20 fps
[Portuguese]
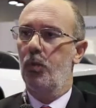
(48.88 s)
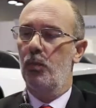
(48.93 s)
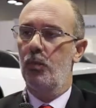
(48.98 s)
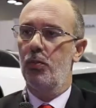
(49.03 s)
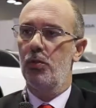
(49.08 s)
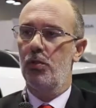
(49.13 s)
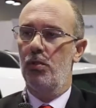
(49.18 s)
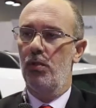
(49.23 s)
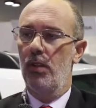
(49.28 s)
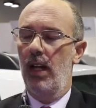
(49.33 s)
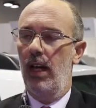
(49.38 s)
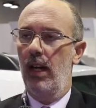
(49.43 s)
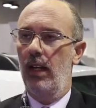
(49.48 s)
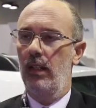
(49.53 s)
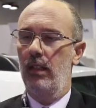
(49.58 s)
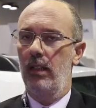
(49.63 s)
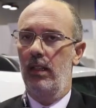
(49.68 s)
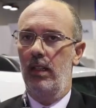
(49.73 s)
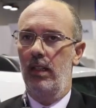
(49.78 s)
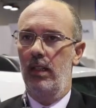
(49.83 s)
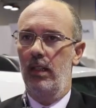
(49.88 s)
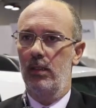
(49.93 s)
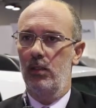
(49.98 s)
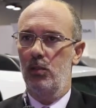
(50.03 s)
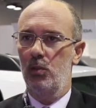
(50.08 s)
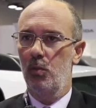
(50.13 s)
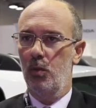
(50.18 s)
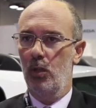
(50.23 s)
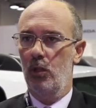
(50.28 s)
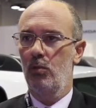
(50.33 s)
proporcionar, eh,
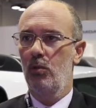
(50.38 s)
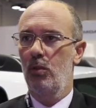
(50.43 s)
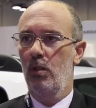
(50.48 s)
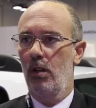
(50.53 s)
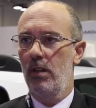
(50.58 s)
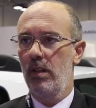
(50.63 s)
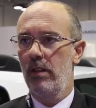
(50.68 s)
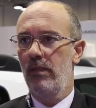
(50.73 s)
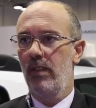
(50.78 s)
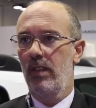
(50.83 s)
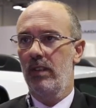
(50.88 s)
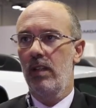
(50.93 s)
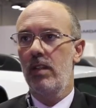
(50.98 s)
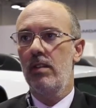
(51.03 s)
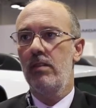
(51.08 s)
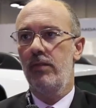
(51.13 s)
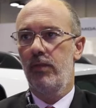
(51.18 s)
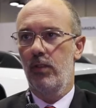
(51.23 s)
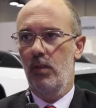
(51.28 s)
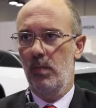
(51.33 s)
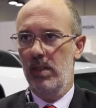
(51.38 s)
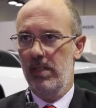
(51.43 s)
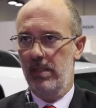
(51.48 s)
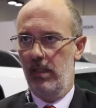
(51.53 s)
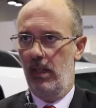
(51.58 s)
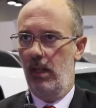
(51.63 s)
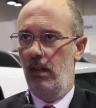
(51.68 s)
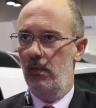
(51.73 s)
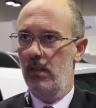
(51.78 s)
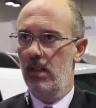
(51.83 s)
sobretudo ao nível da
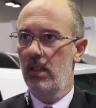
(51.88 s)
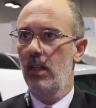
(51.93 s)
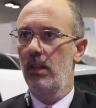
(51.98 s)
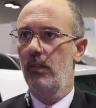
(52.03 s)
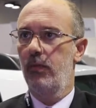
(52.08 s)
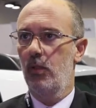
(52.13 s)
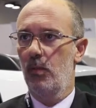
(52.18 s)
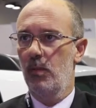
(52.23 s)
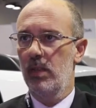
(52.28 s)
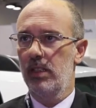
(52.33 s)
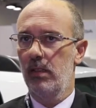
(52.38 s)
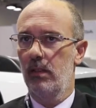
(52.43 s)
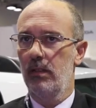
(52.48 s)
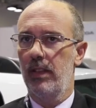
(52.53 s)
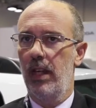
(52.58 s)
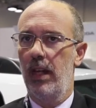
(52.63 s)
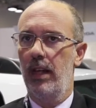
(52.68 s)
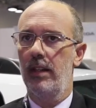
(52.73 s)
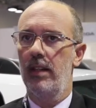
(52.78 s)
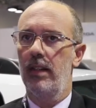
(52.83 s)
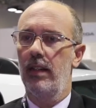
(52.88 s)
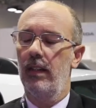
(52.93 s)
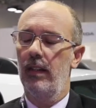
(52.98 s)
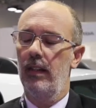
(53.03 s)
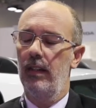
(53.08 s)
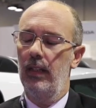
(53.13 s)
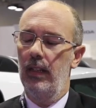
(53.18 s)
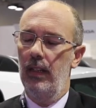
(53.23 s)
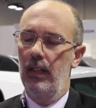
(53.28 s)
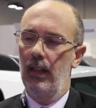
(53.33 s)
informação e da formação
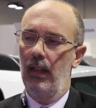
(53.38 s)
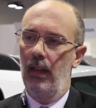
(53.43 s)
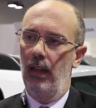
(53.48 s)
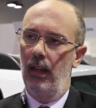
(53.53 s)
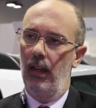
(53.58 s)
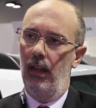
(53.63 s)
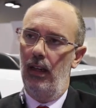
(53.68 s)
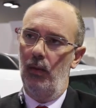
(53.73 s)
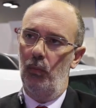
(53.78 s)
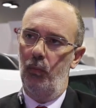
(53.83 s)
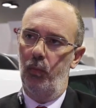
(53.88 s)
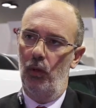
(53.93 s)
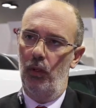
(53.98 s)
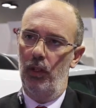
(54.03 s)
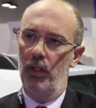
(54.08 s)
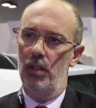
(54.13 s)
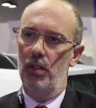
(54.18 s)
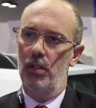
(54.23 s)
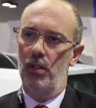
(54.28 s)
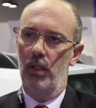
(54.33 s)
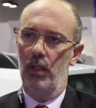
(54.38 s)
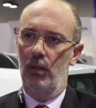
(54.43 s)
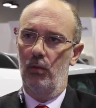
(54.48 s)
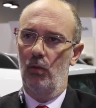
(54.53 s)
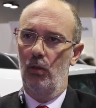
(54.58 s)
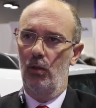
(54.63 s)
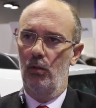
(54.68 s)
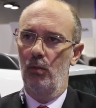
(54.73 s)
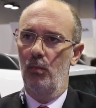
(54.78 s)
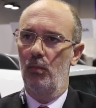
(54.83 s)
técnica, eh, pois eh,
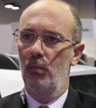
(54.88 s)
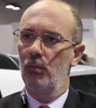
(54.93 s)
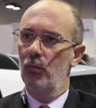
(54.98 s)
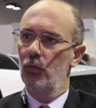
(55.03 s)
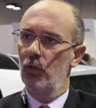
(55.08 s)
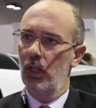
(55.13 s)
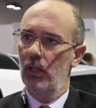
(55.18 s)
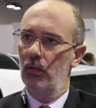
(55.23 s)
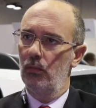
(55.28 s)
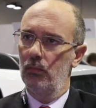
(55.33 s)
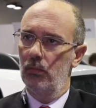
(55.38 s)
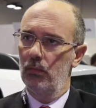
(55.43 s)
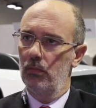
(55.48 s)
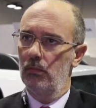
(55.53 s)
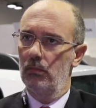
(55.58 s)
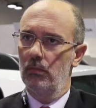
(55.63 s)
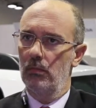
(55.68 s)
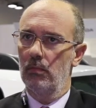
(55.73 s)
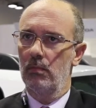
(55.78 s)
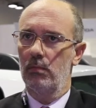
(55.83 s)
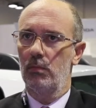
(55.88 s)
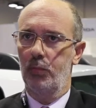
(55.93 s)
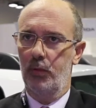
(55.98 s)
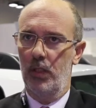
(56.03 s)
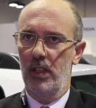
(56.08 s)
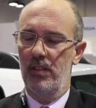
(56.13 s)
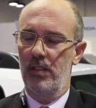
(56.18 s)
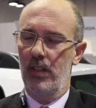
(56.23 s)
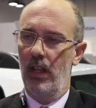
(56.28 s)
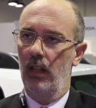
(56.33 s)
todo um
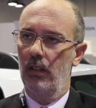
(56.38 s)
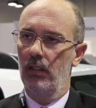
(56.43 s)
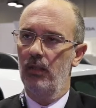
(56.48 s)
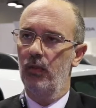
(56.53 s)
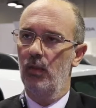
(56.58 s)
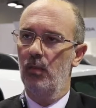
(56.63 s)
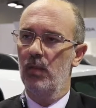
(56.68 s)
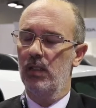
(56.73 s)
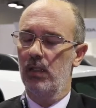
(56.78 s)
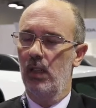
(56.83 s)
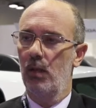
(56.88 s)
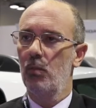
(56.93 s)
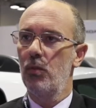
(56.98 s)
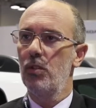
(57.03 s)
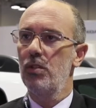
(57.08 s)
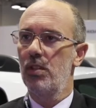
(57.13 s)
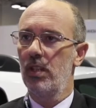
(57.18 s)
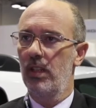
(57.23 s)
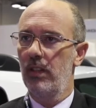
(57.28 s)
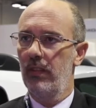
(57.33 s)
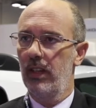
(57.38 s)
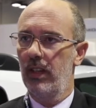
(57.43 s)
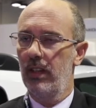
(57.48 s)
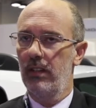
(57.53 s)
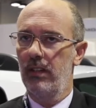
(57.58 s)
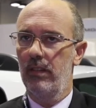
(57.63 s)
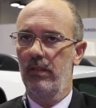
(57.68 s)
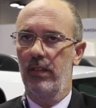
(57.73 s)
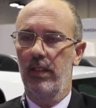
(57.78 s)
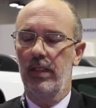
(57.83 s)
potencial de informação muito
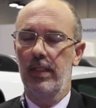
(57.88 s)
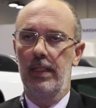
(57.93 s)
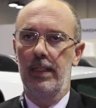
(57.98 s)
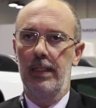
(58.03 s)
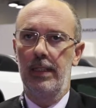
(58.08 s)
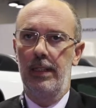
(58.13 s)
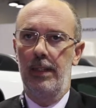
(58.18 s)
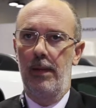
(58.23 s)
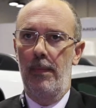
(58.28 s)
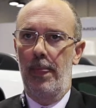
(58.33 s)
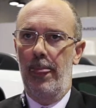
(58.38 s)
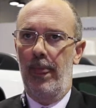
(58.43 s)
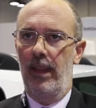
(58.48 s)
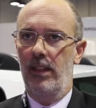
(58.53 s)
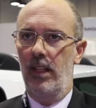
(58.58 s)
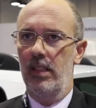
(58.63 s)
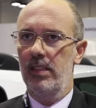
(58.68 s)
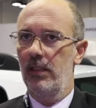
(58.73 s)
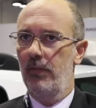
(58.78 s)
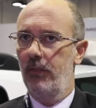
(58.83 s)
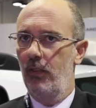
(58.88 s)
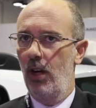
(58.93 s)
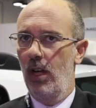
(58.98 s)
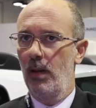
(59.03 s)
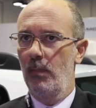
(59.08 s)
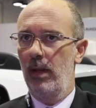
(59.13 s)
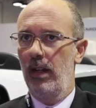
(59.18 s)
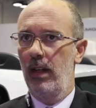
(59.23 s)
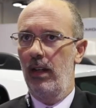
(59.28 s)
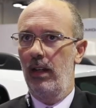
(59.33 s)
significativo. Dessa
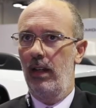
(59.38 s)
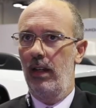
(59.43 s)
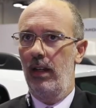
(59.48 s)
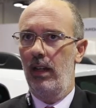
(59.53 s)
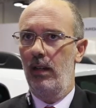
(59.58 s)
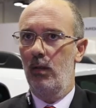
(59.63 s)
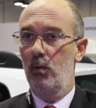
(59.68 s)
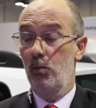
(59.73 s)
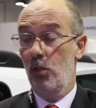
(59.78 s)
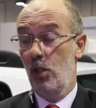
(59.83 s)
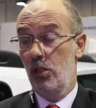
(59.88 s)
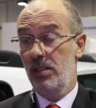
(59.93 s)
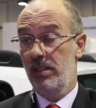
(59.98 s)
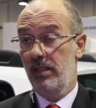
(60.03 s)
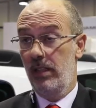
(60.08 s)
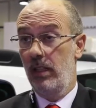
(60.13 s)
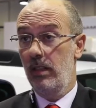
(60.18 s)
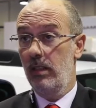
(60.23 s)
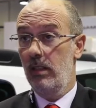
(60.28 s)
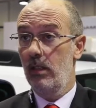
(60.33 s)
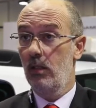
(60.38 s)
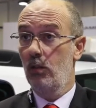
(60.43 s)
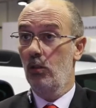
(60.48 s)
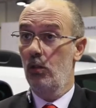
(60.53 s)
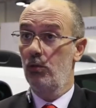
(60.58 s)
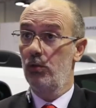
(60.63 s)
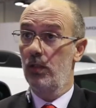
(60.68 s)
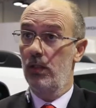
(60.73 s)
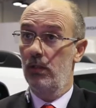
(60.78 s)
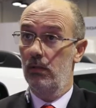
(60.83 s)
forma, o nosso stand
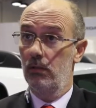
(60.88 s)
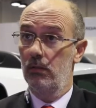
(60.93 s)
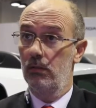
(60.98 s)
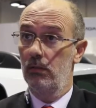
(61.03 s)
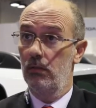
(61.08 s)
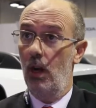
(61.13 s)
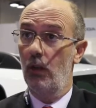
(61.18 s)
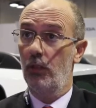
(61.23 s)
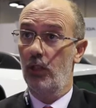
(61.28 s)
inclui um